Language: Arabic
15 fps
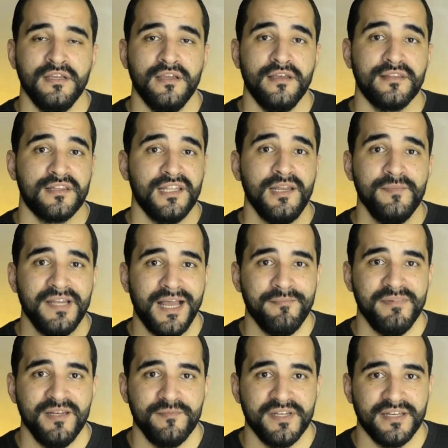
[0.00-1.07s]
اذا طلب
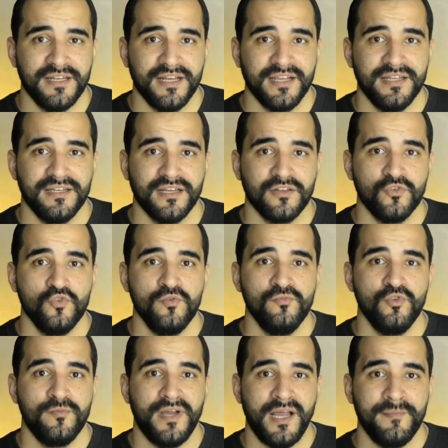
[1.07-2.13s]
العميل منك انك تقوم
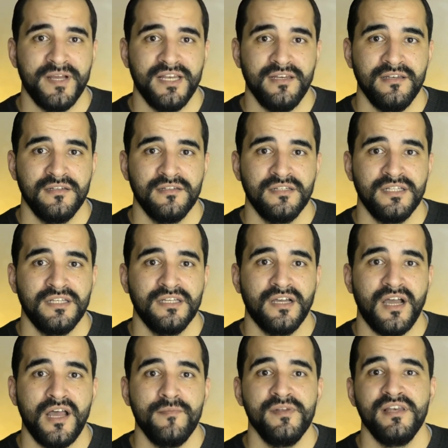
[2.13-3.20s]
له بعمل
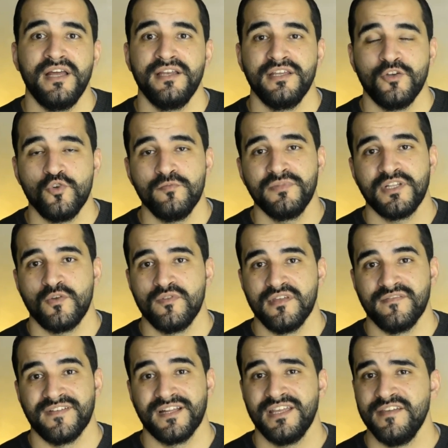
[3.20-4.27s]
قبل ان يقوم
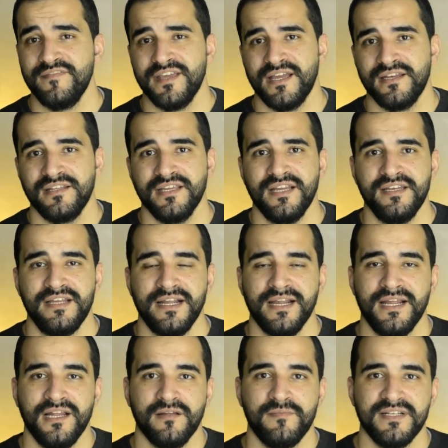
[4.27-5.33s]
بتوظيفك كيف يعني يعني
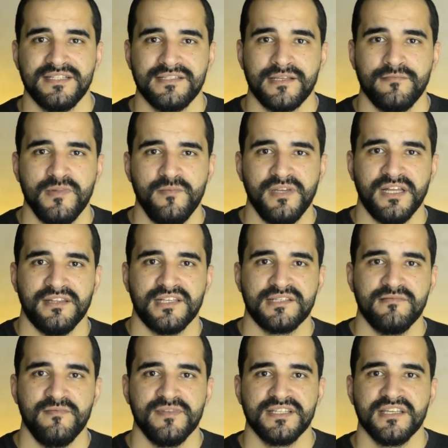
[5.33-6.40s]
حكى لك بس صمم لي
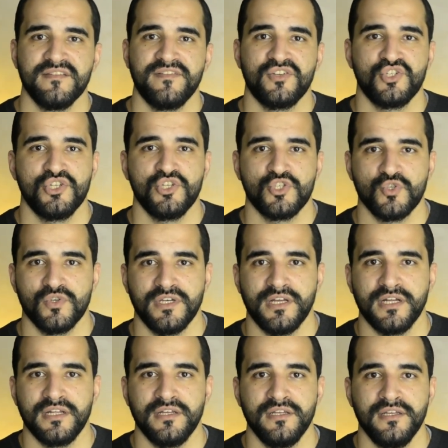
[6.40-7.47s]
هالتصميم الصغير فرجيني
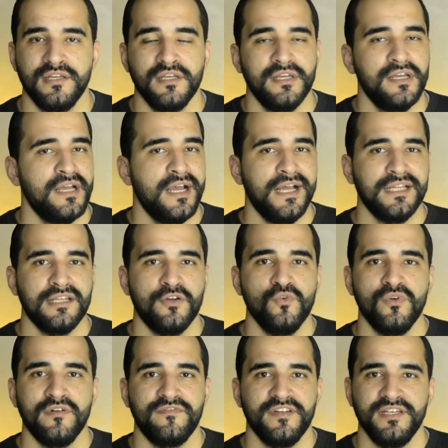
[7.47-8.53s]
شغلك هذا
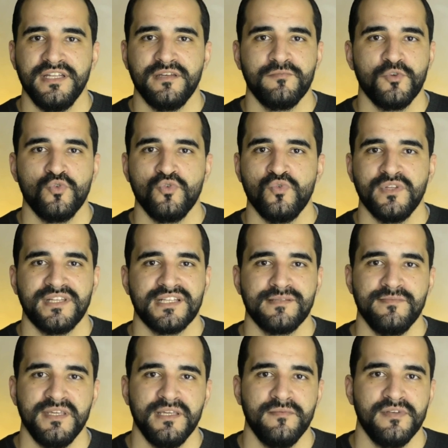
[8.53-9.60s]
هو فعليا بيكون هو
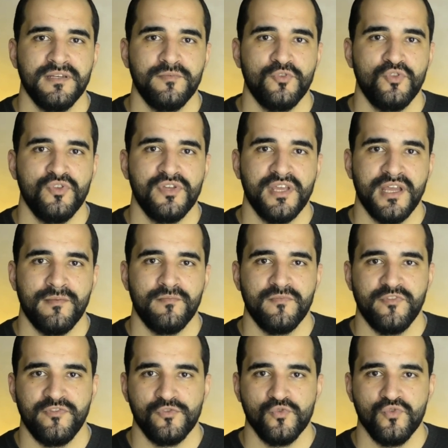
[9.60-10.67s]
التصميم اللي بده اياه
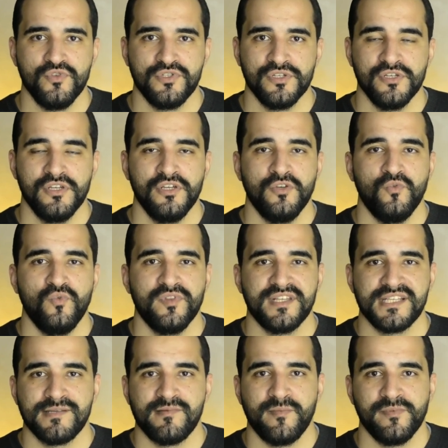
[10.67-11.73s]
بفلوس وانت
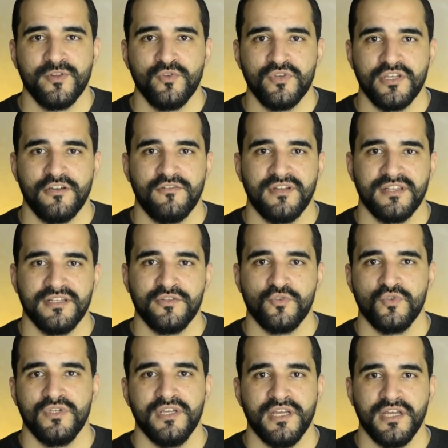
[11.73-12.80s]
صممت له اياه
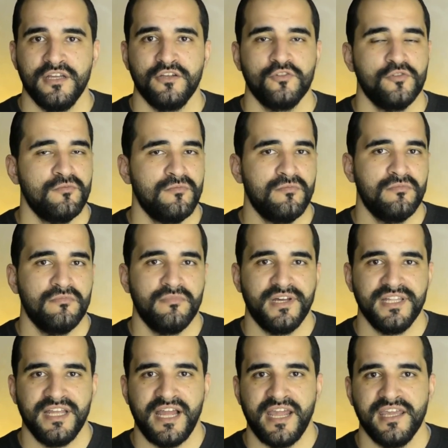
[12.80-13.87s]
وعطيته اياه
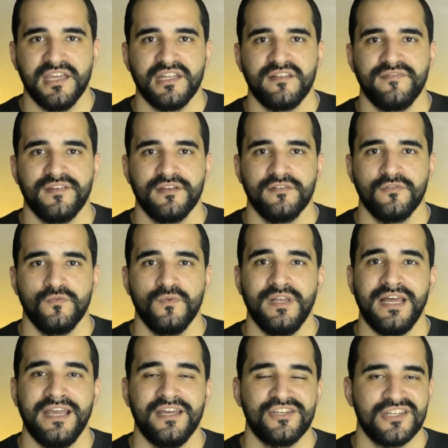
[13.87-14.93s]
وبعدها حيختفي
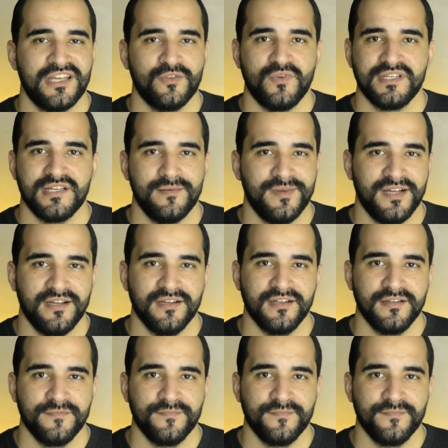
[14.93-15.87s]
ولا حيرجع يتواصل معك